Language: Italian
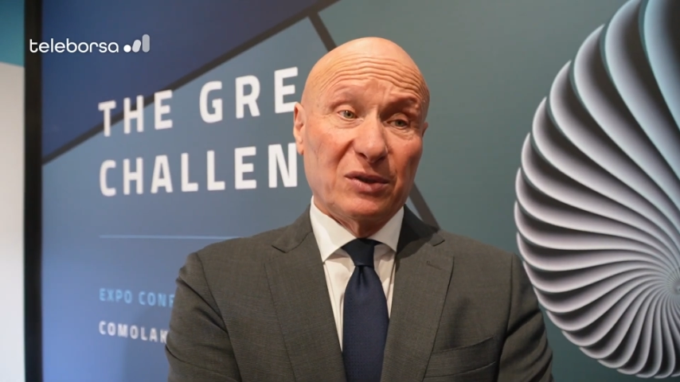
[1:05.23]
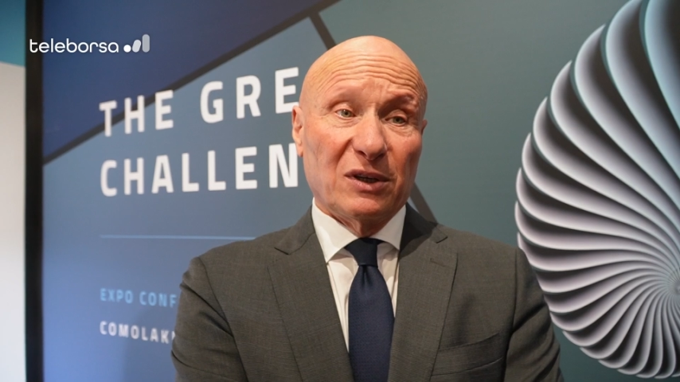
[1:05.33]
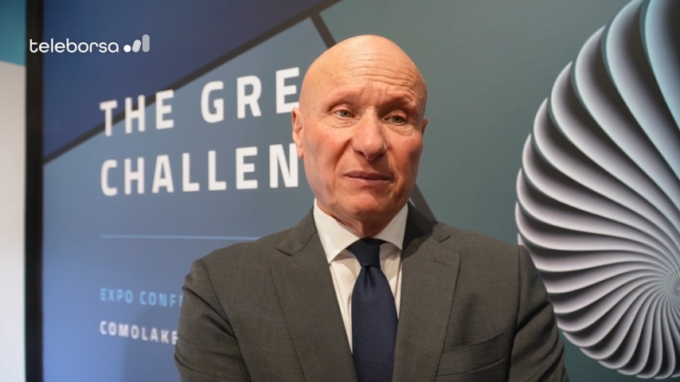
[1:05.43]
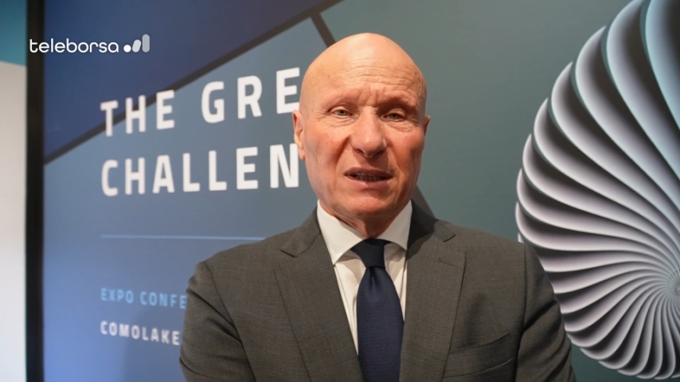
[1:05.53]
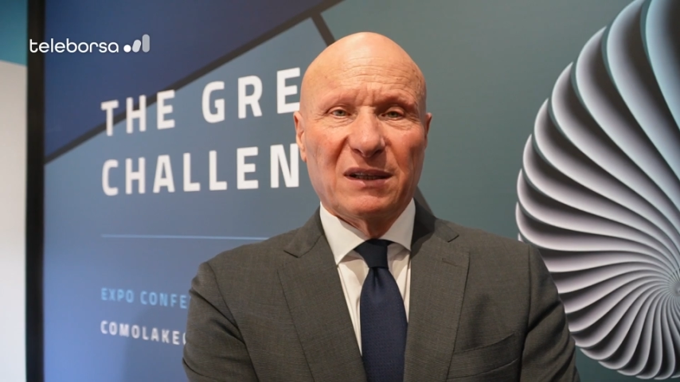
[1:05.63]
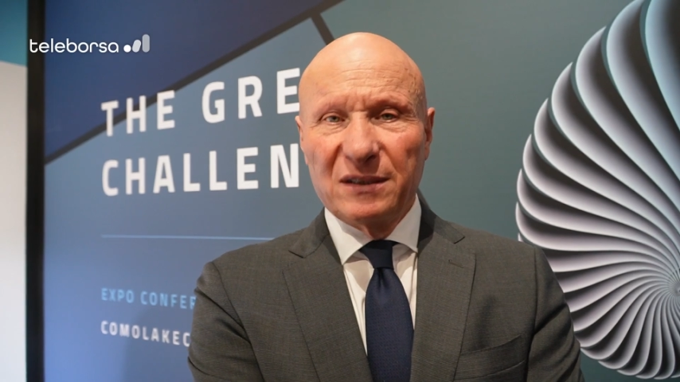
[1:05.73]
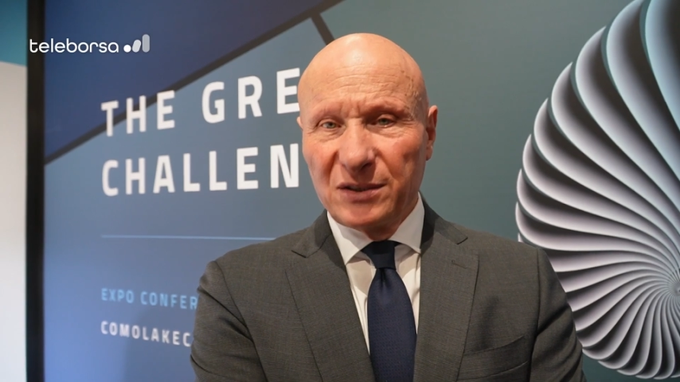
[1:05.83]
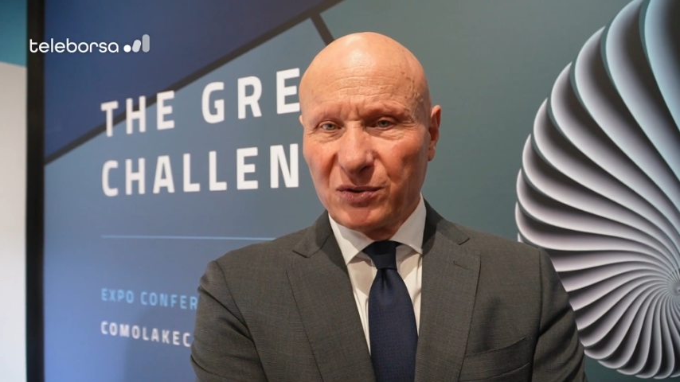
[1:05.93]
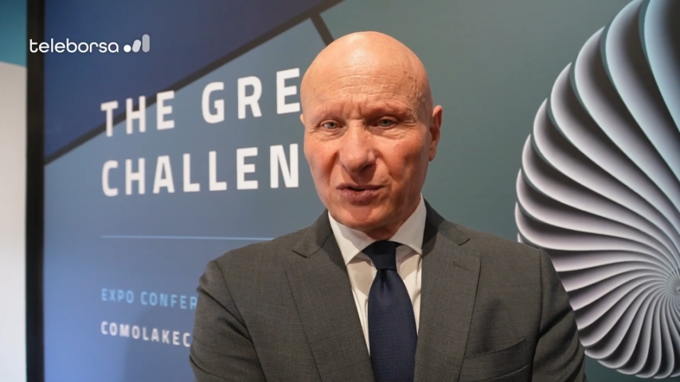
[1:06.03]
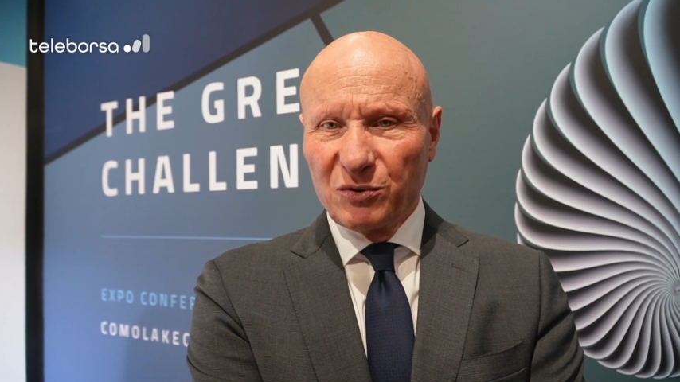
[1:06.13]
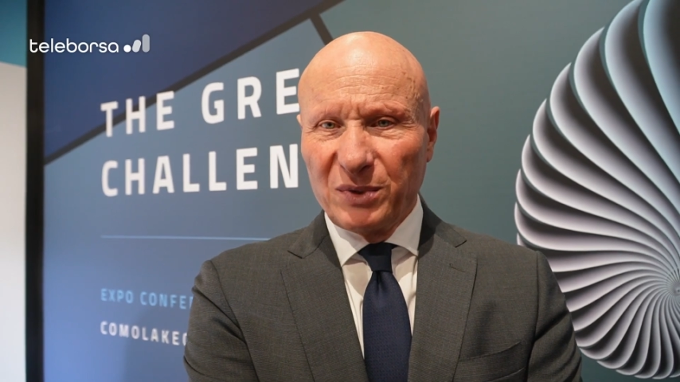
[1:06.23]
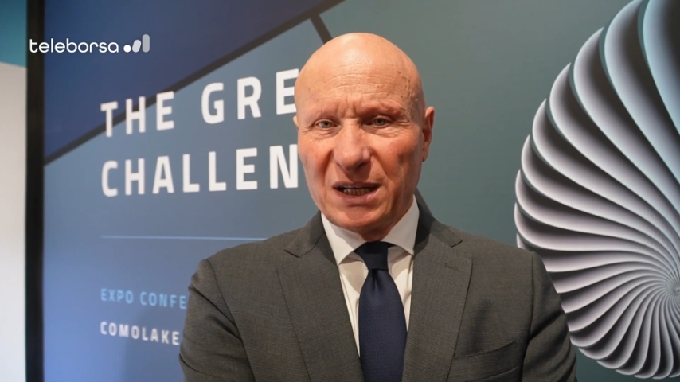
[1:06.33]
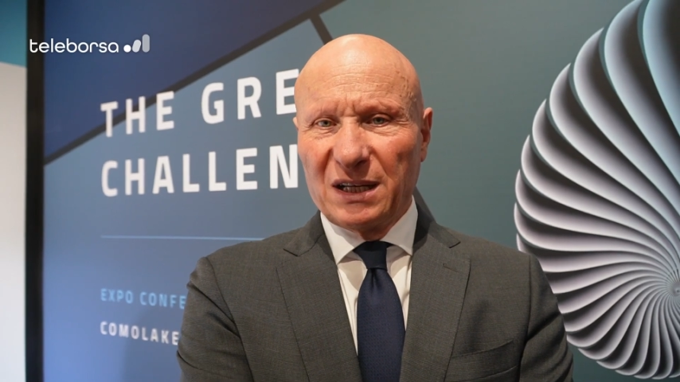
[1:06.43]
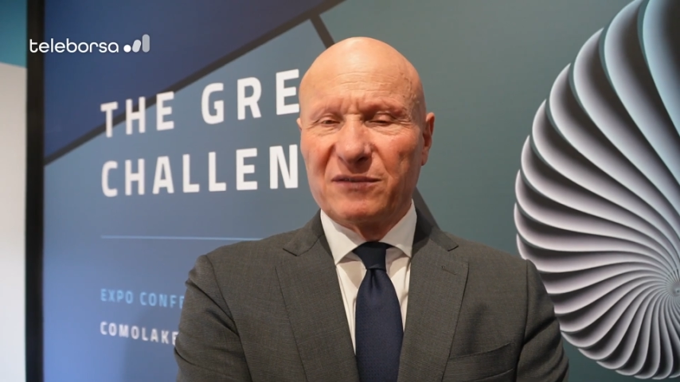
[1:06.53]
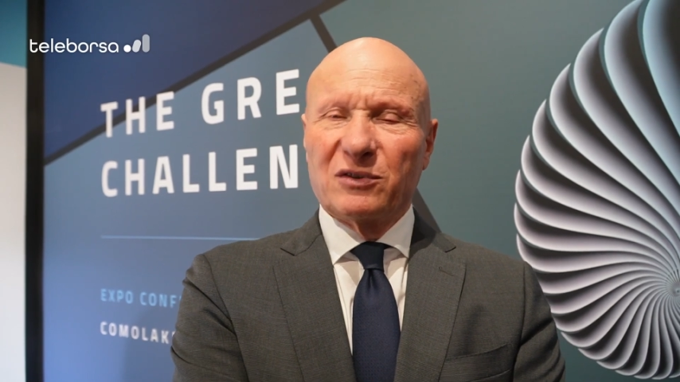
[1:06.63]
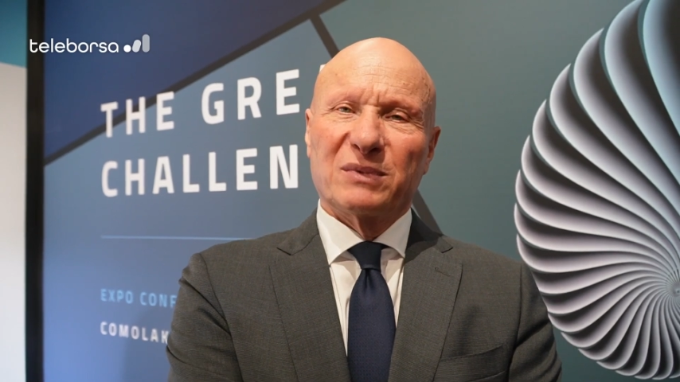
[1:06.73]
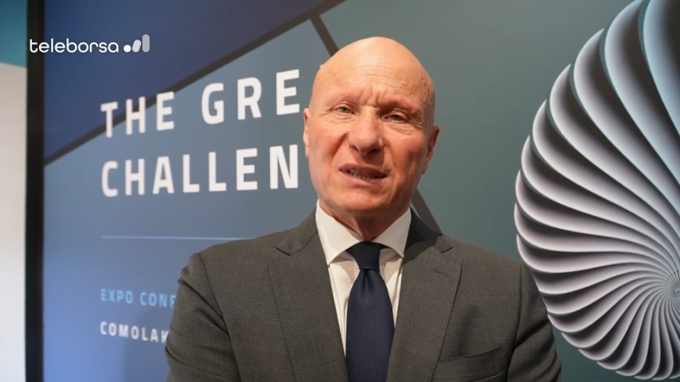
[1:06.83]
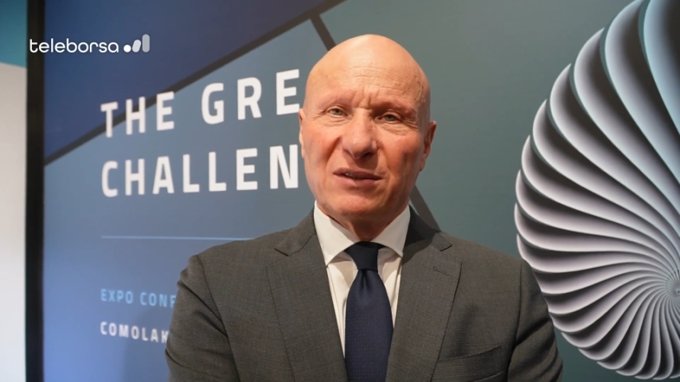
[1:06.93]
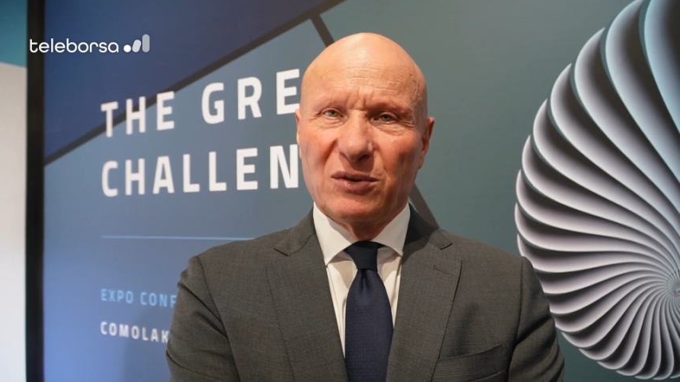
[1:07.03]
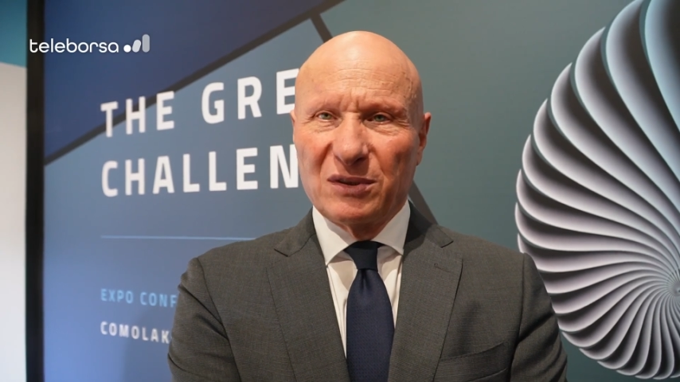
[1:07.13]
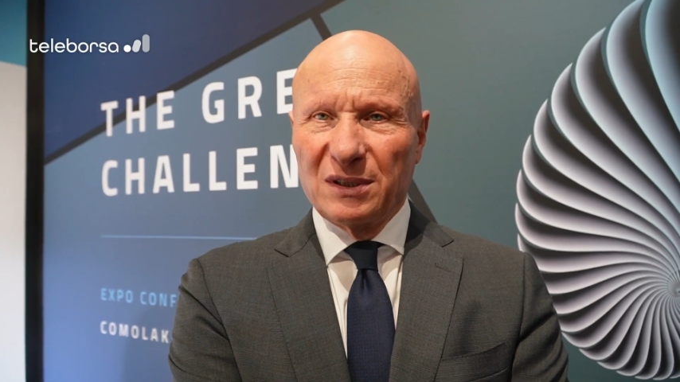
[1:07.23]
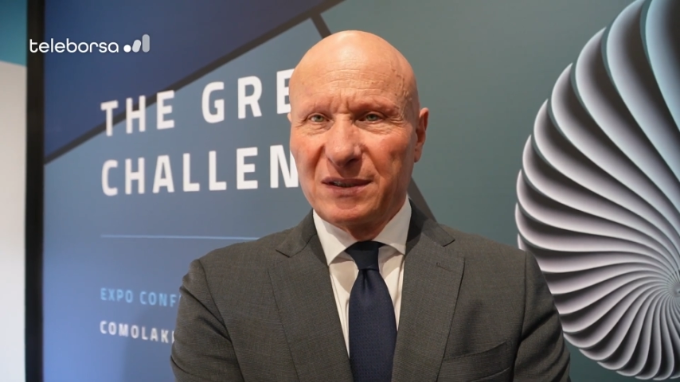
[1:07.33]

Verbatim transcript: Sicuramente le risorse umane, la formazione